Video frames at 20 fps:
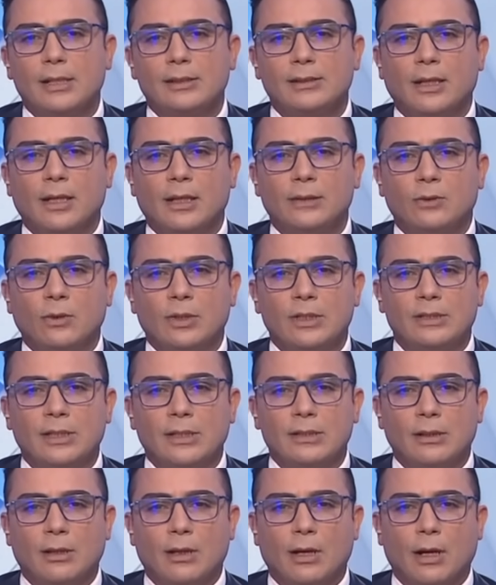صلاة
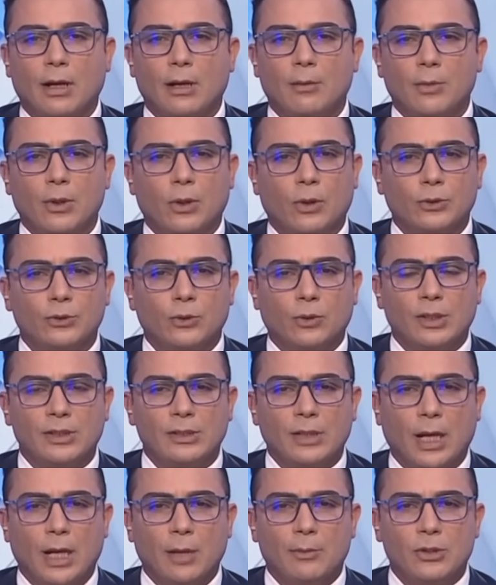الاستسقاء بحضور
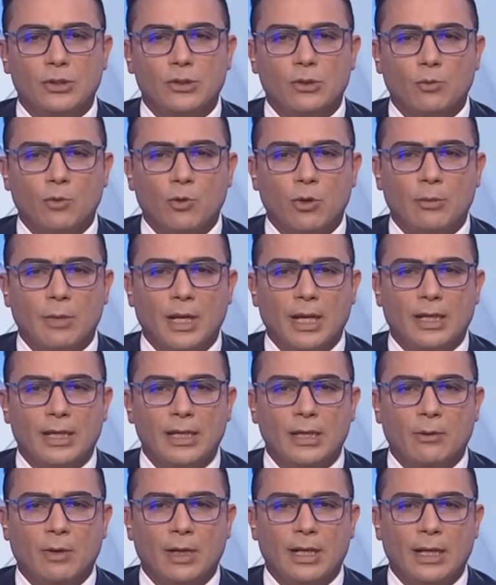صاحب السمو
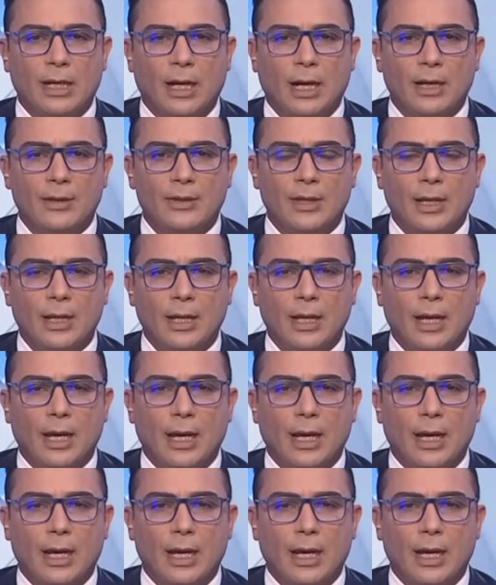الملكي ولي العهد